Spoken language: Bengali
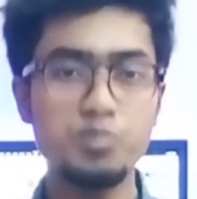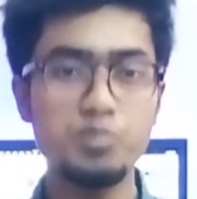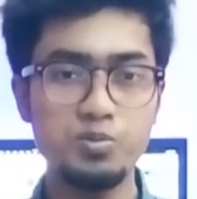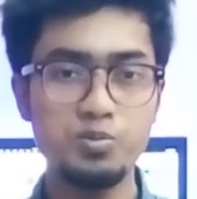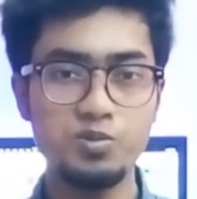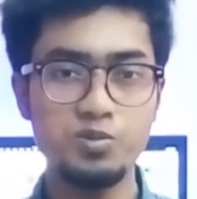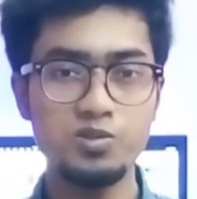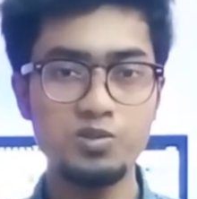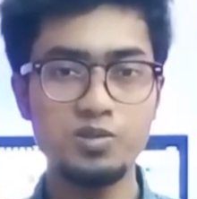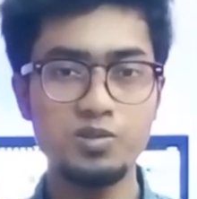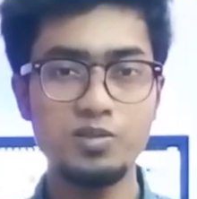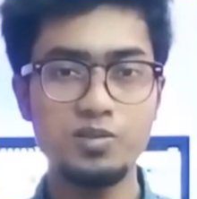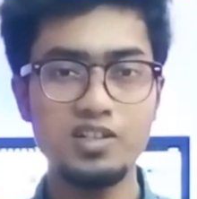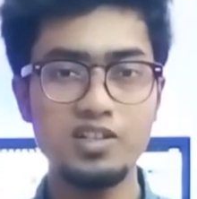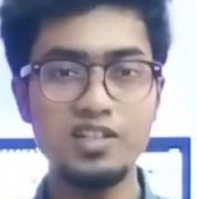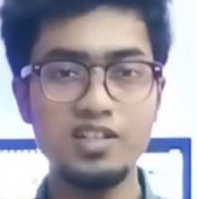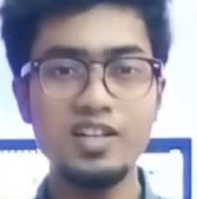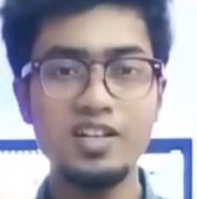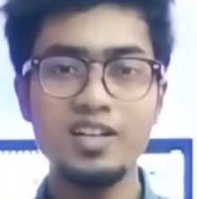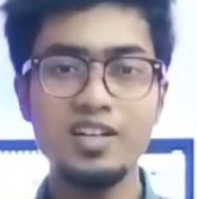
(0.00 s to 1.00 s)
ইম্প্রুভ করতে
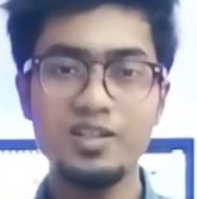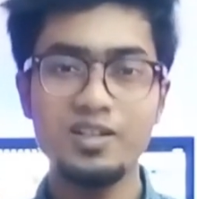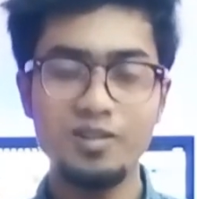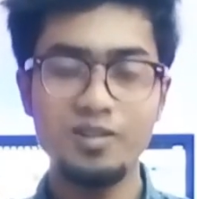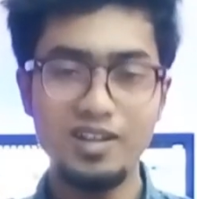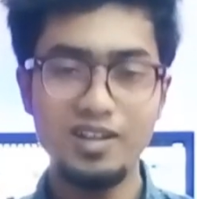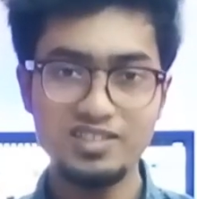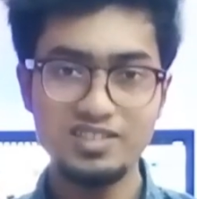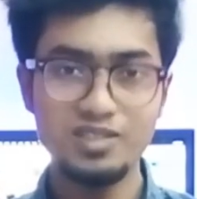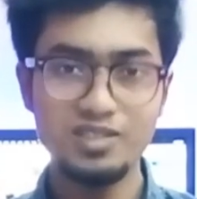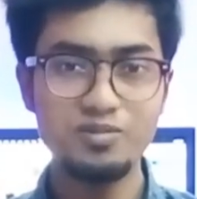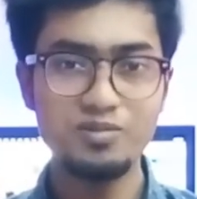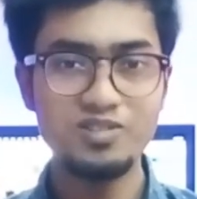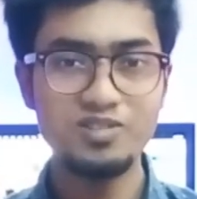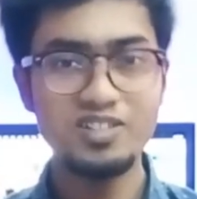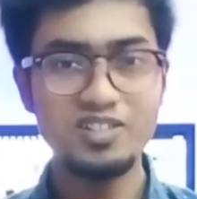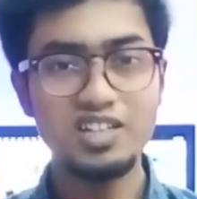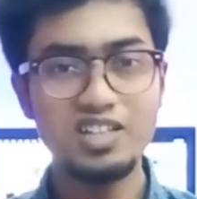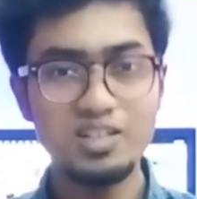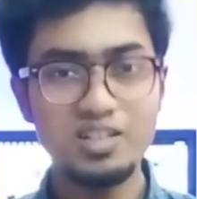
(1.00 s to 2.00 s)
পারে তো আজকের
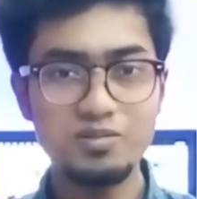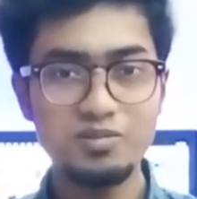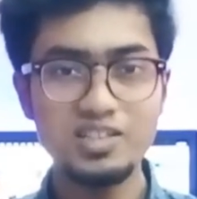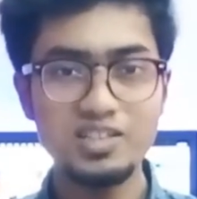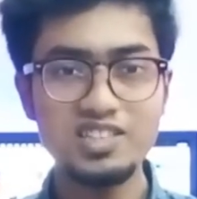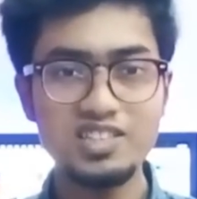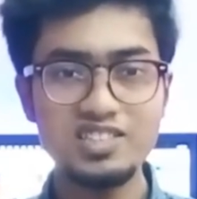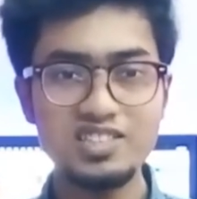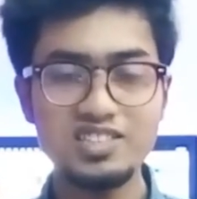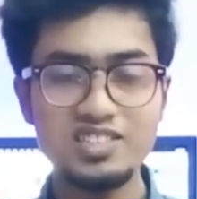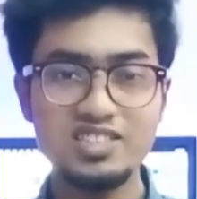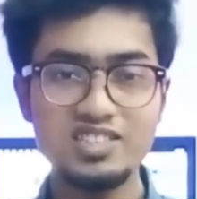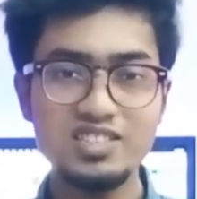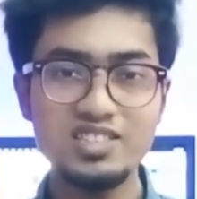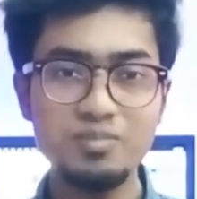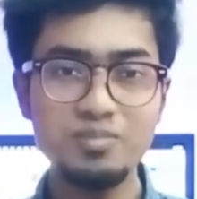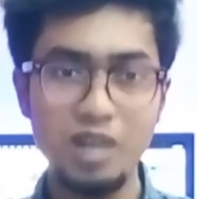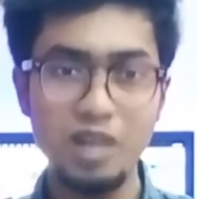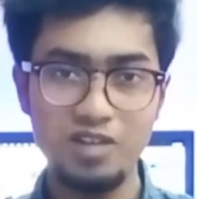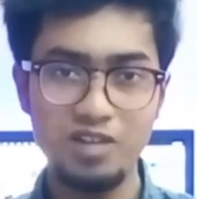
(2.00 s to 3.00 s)
মতো এখানে বিদায়
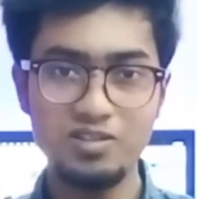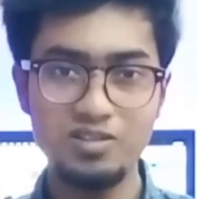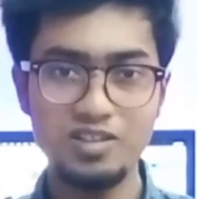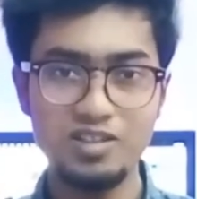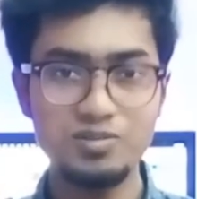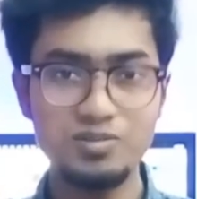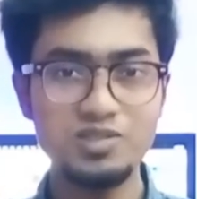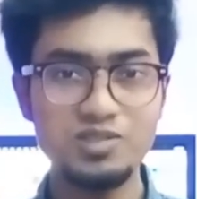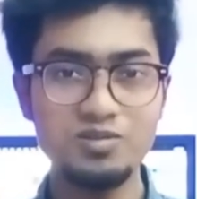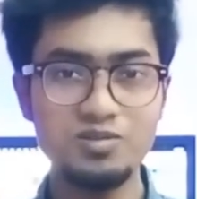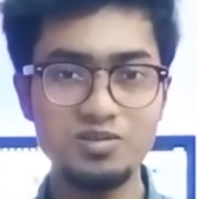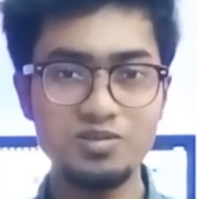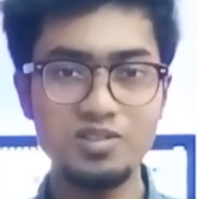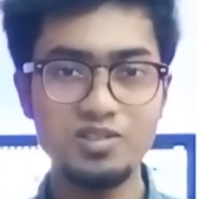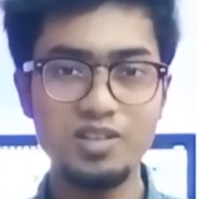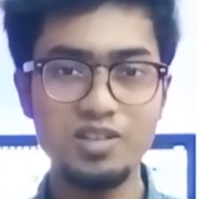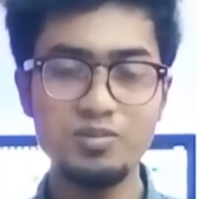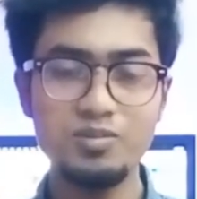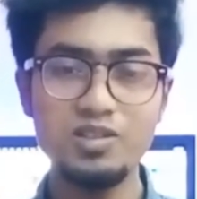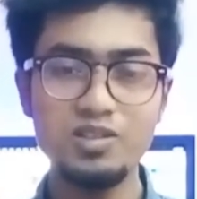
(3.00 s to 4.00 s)
নিচ্ছি ভালো থাকবেন সুস্থ
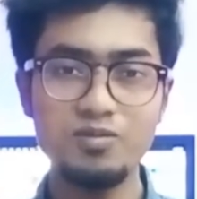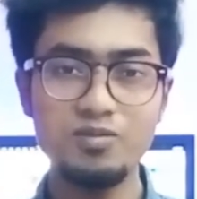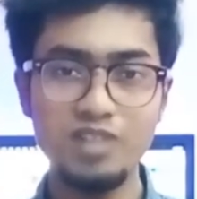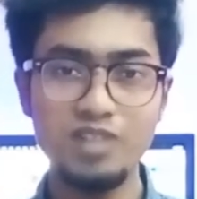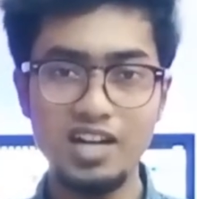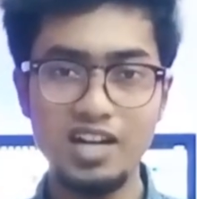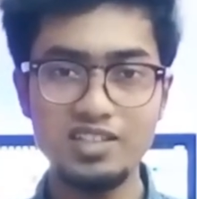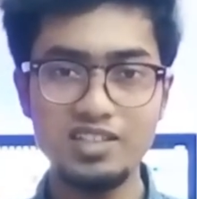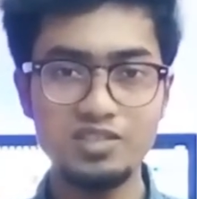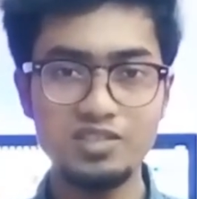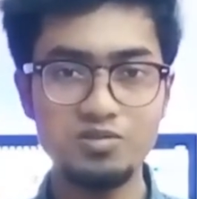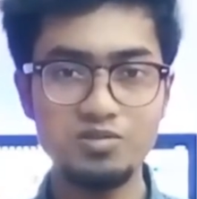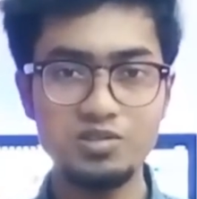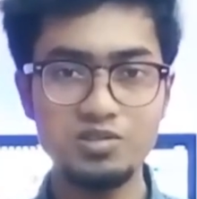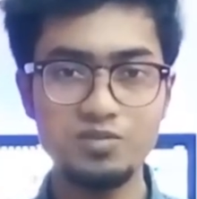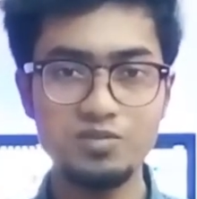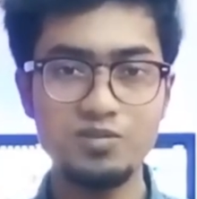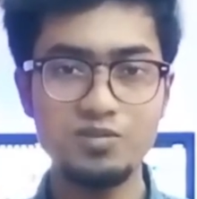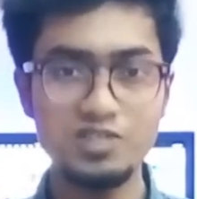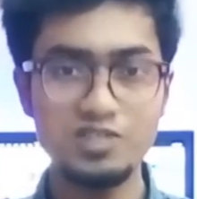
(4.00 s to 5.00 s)
থাকবেন এবং আইটেক
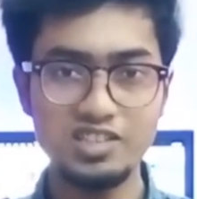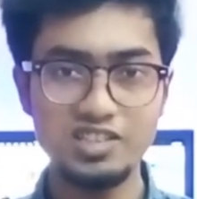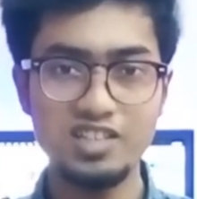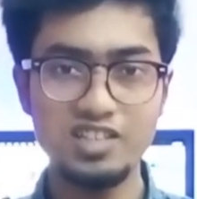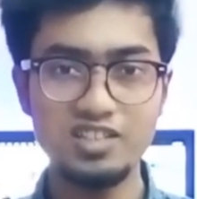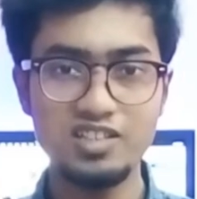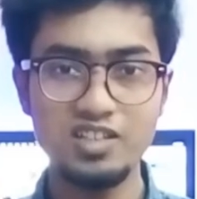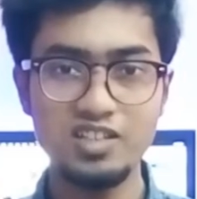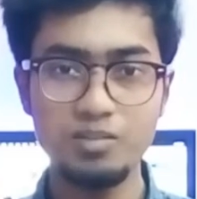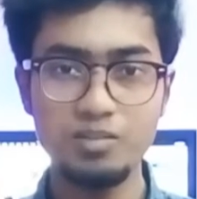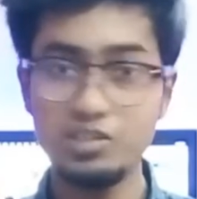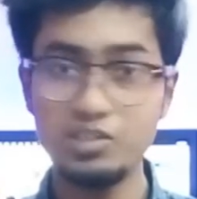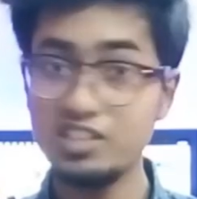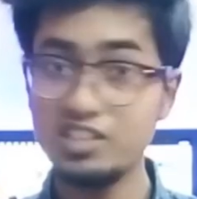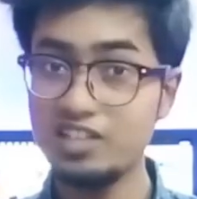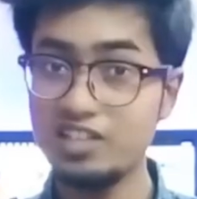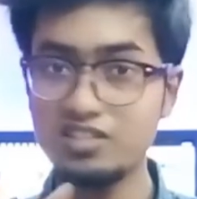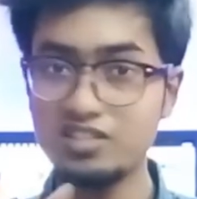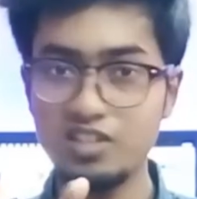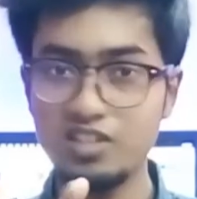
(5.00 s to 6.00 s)
টোয়েন্টি ফোরের সাথে থাকবেন
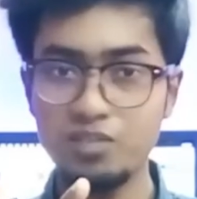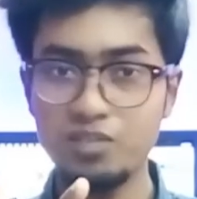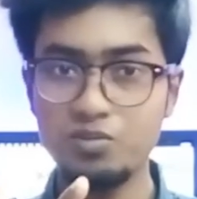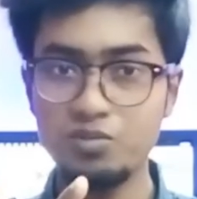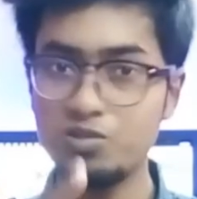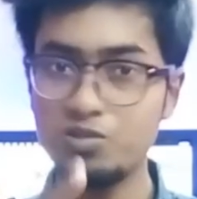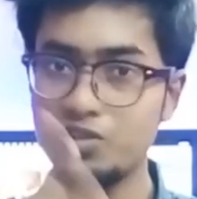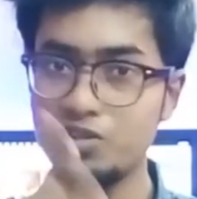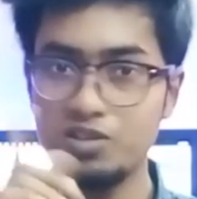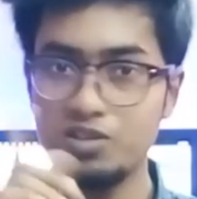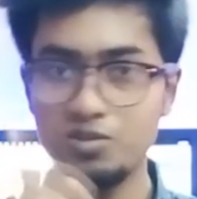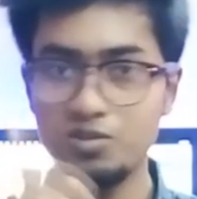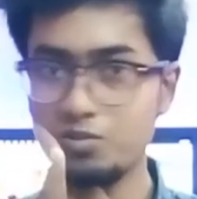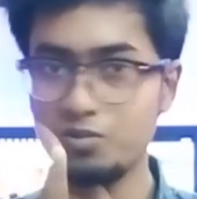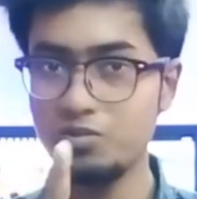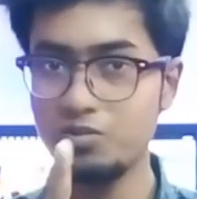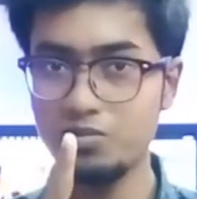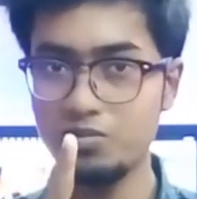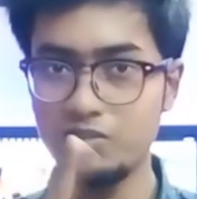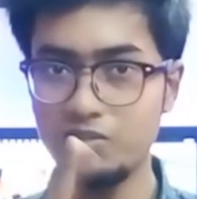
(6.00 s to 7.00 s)
সাবস্ক্রাইব করতে কিন্তু
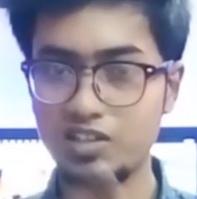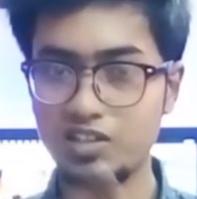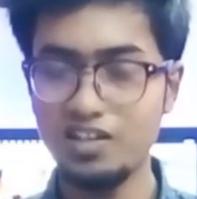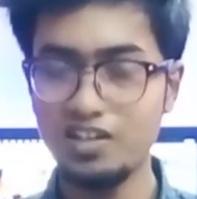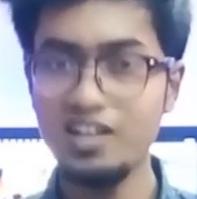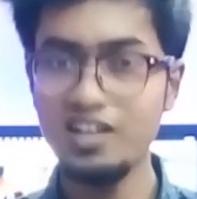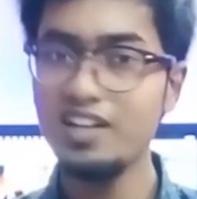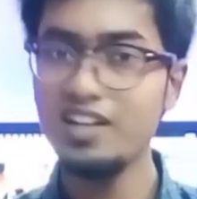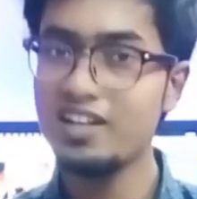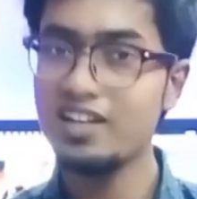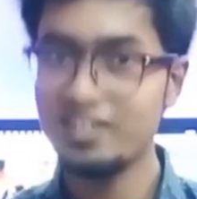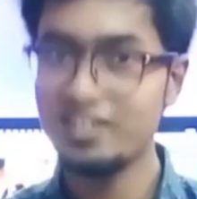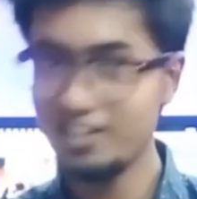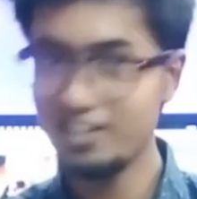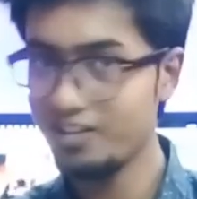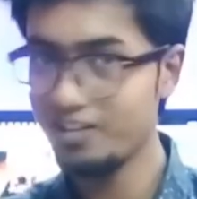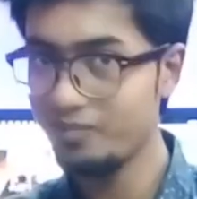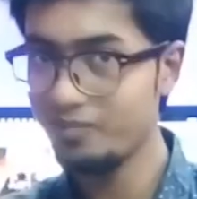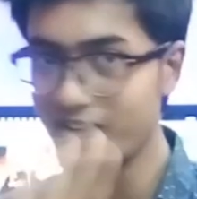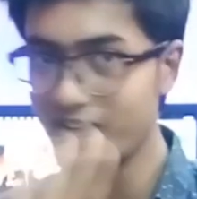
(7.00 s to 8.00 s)
ভুলবেন না
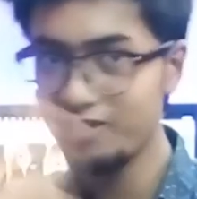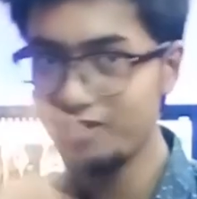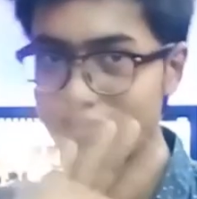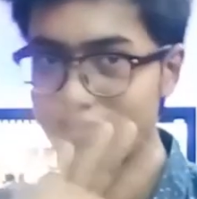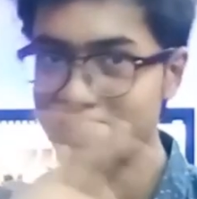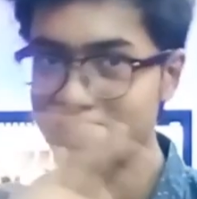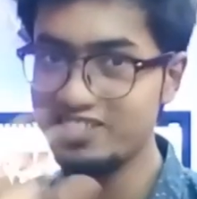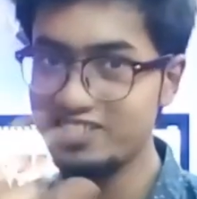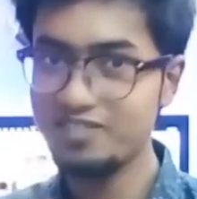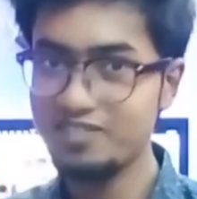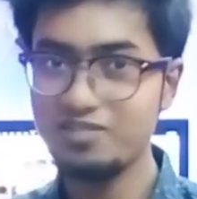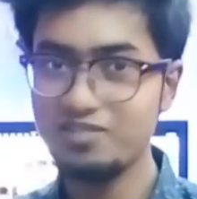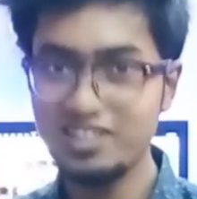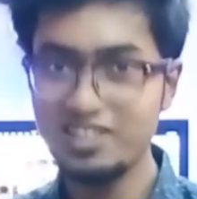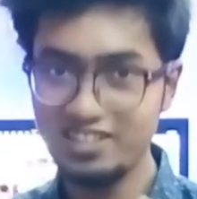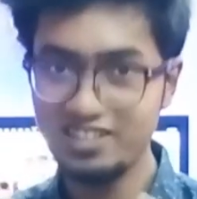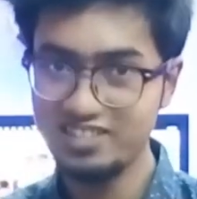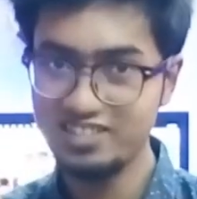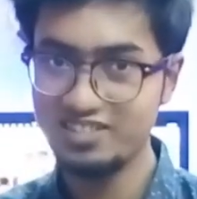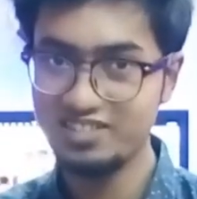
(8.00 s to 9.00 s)
টাটা বাই বাই সি ইউ
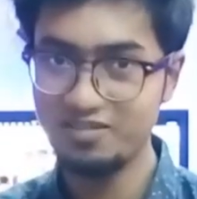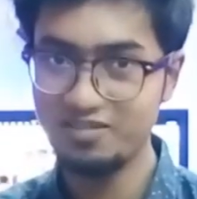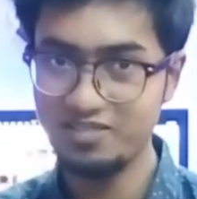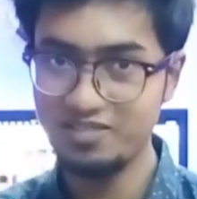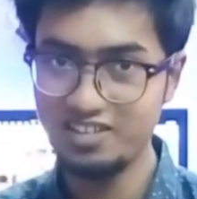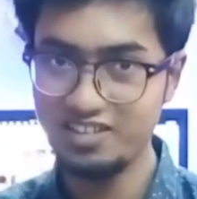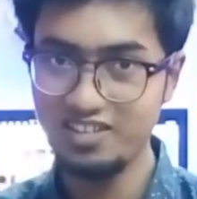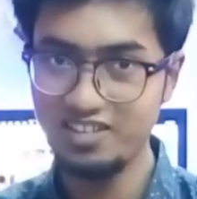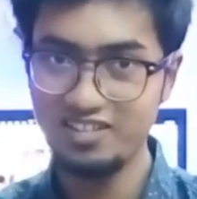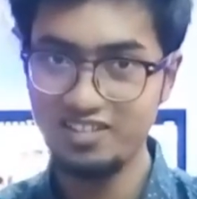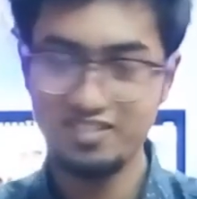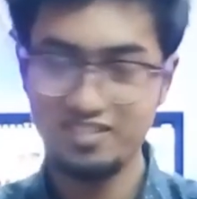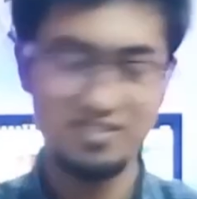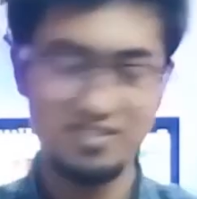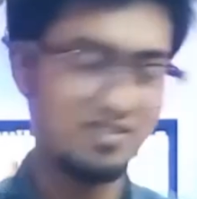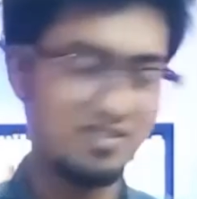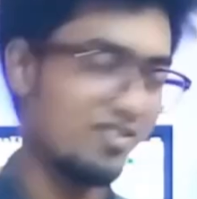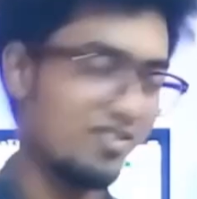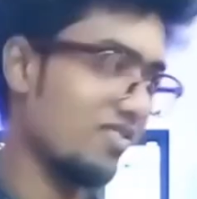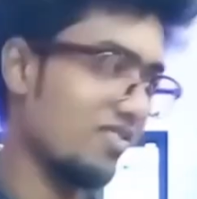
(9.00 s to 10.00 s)
দ্য নেক্সট
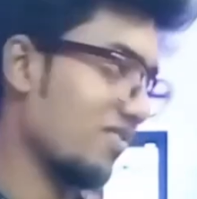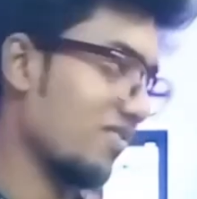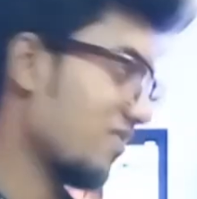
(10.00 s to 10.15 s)
টিউটোরিয়াল